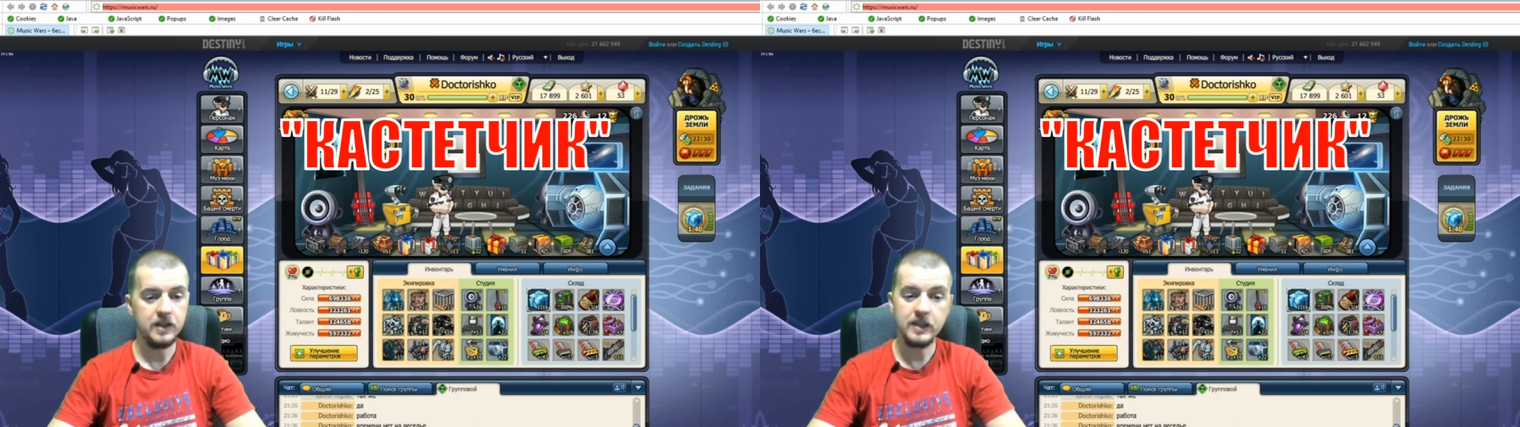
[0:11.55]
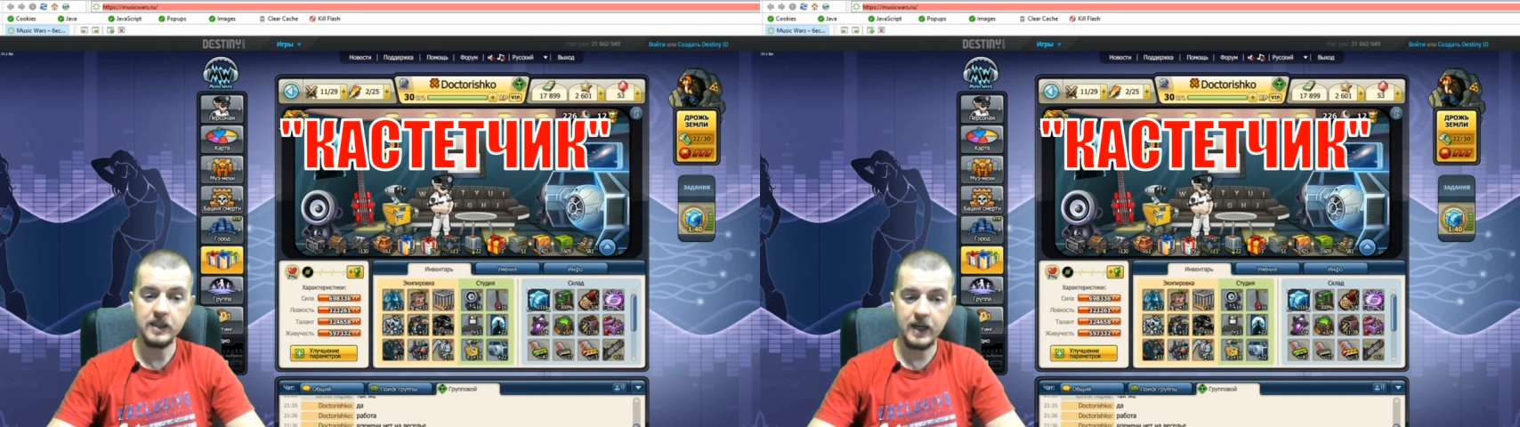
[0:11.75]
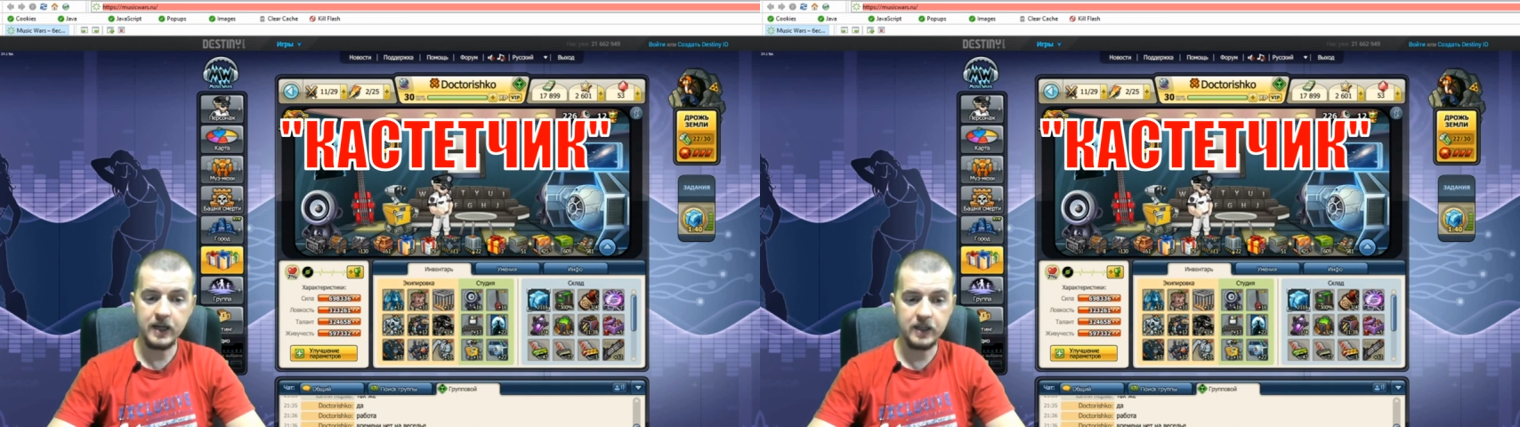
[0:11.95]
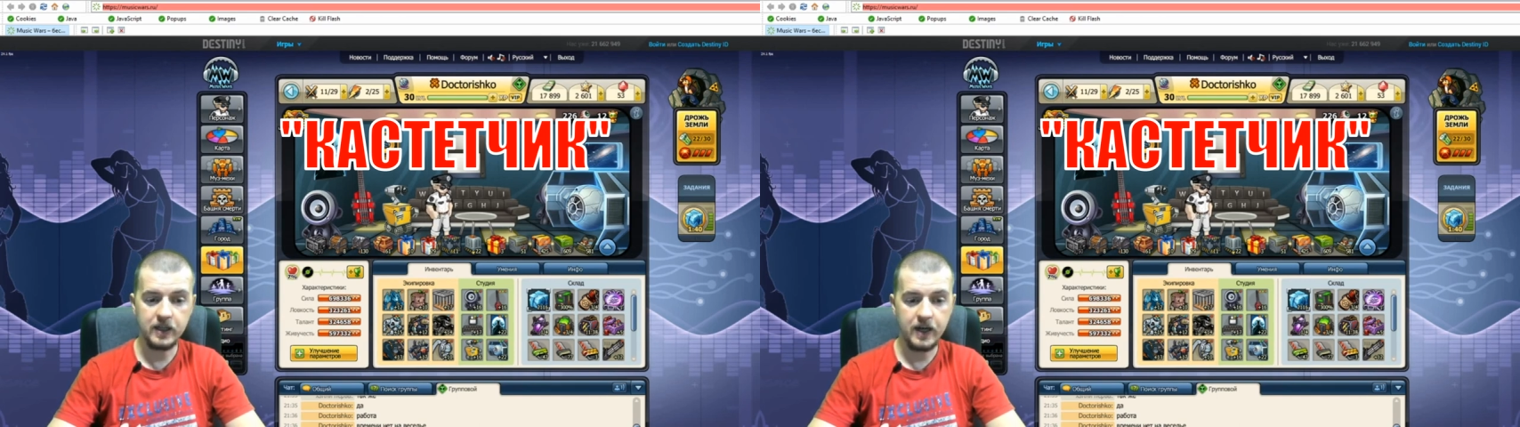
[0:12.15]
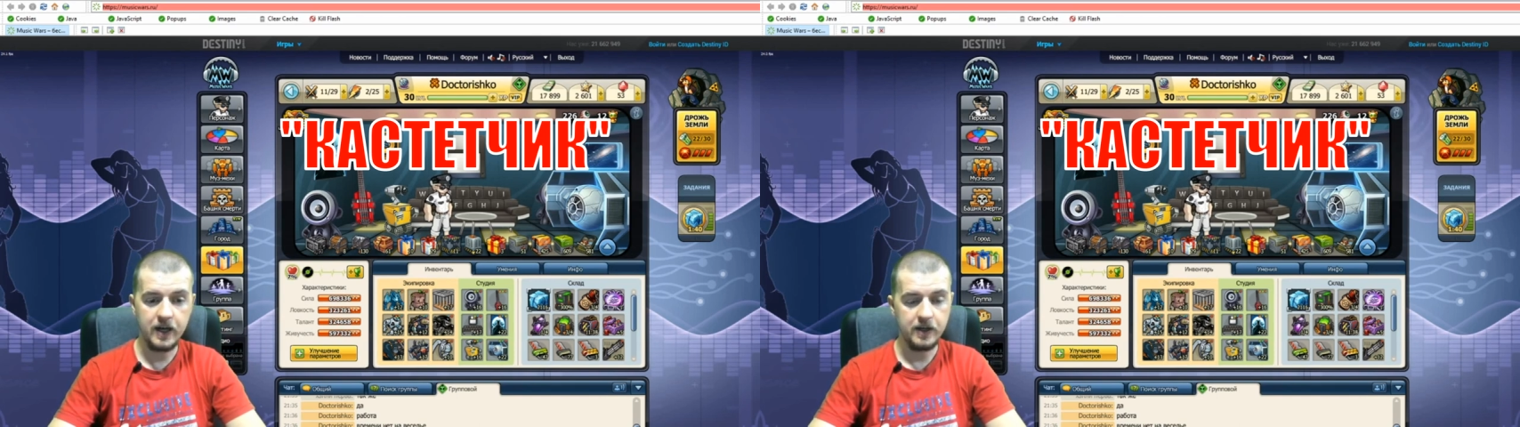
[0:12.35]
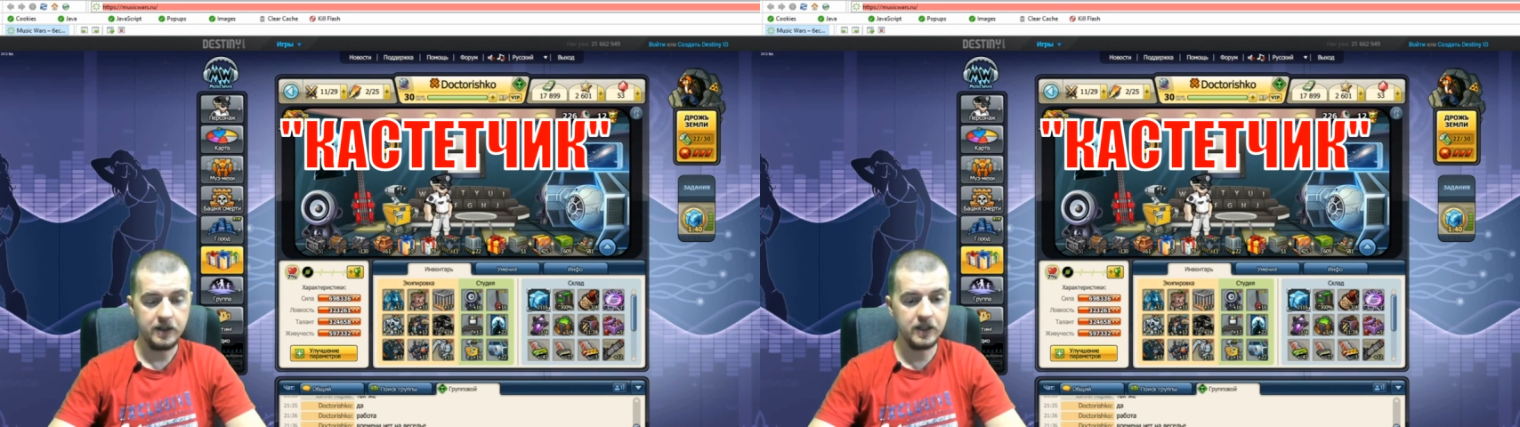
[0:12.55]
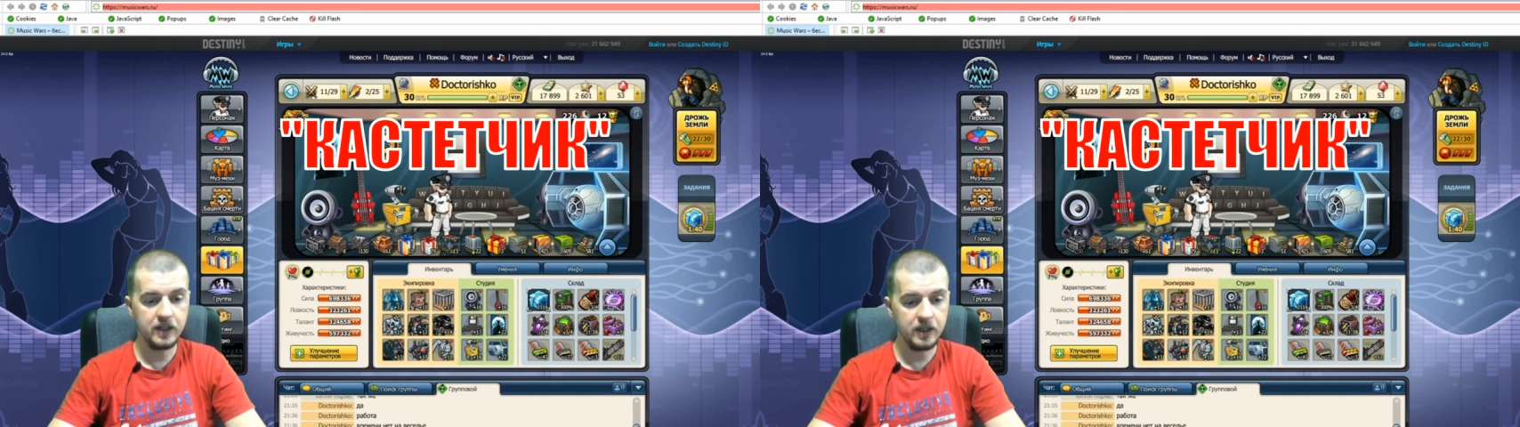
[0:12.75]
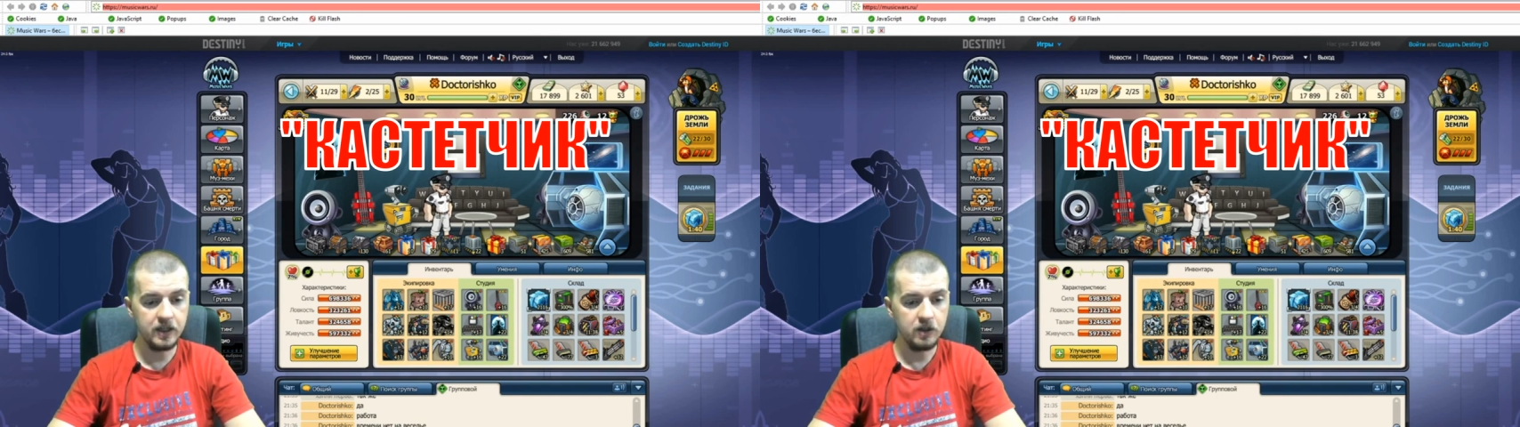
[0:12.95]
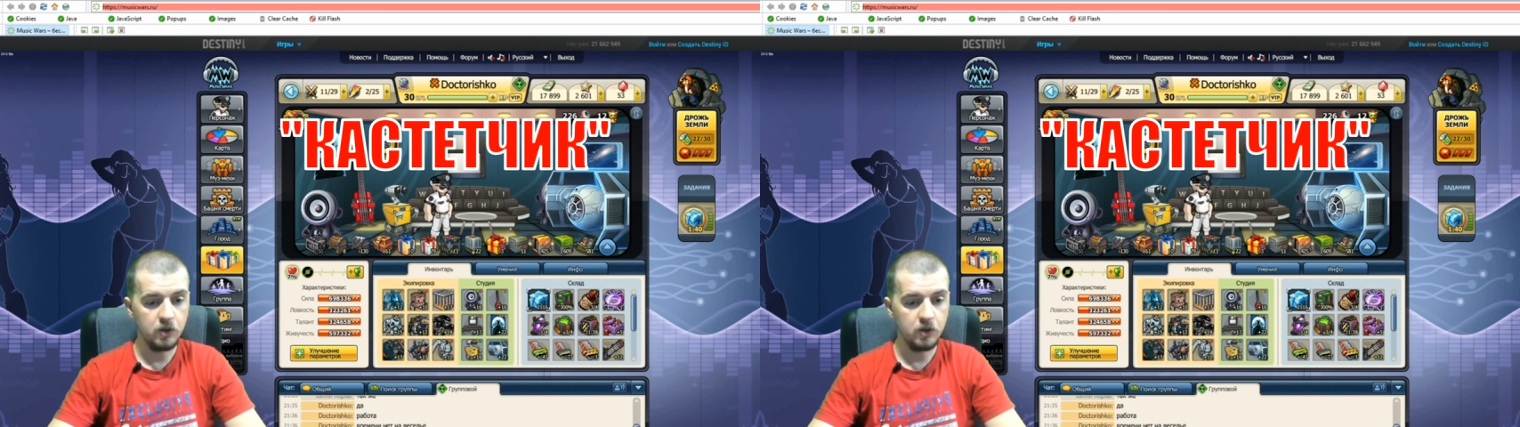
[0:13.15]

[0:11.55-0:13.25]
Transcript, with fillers: Это тактика игры